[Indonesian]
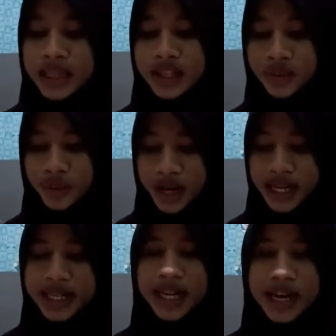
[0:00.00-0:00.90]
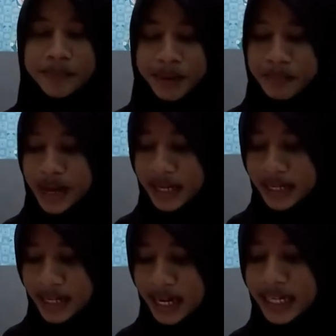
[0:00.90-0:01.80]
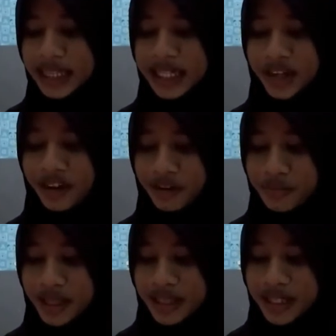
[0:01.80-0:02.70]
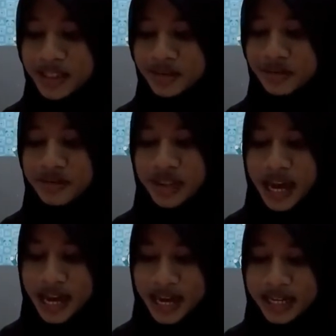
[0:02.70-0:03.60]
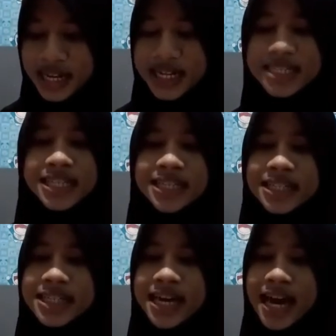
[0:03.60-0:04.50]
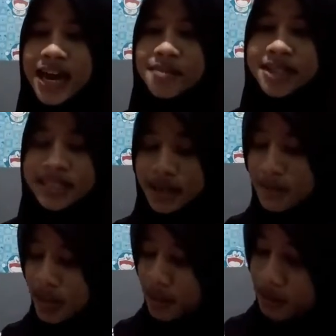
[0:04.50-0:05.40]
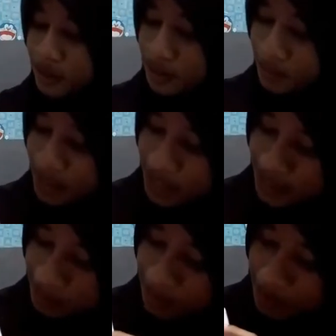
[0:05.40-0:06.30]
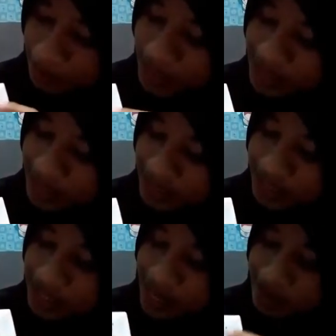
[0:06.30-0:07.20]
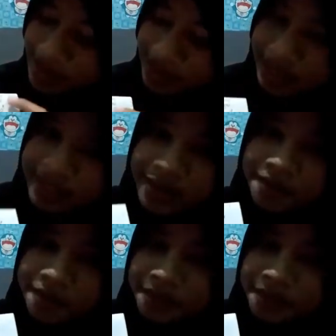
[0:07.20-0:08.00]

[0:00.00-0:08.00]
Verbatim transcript: Tentukan nilai perbandingan trigonometri sudut A dari segitiga ABC berikut. Ini ya teman-teman segitiga ABC-nya.